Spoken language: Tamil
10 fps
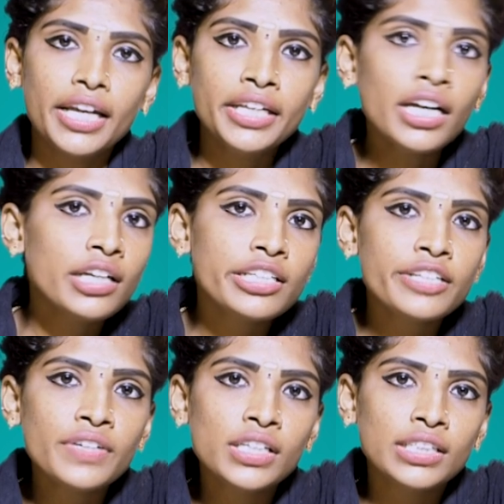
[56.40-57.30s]
தனியார்
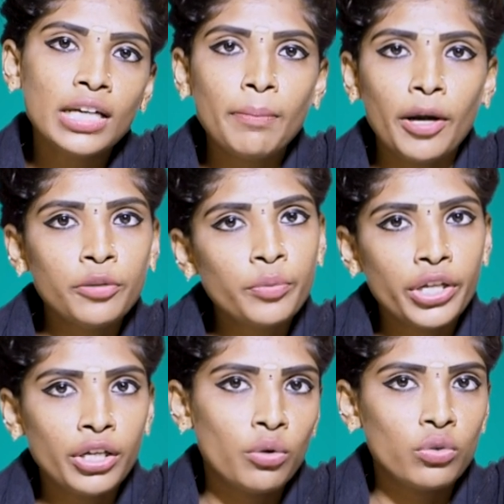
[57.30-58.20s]
நிறுவனத்தில்
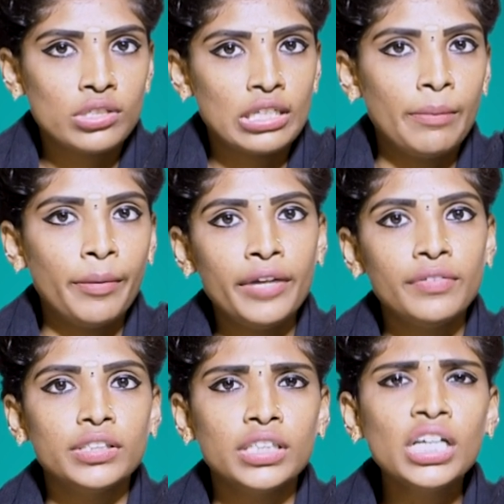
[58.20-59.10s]
பணிபுரிகிற ஒரு சில பேர்
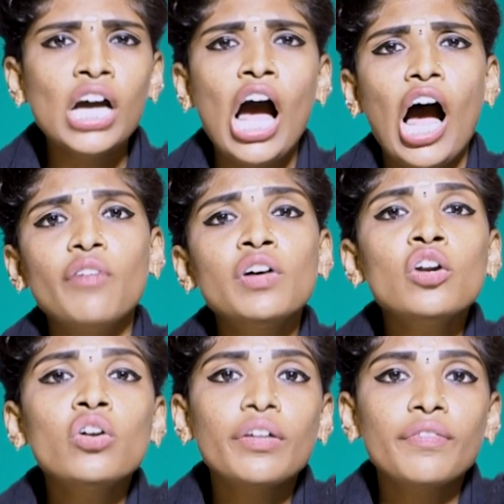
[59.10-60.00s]
வந்து
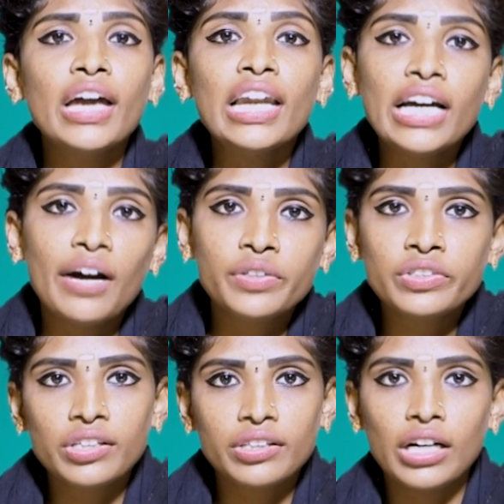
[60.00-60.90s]
அவங்களோட வேலை
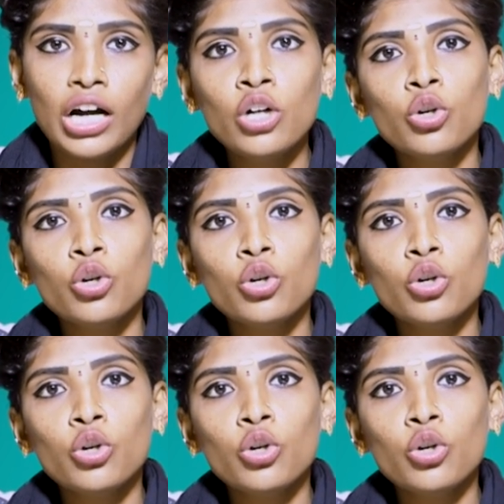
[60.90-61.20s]
அவசரத்துக்காக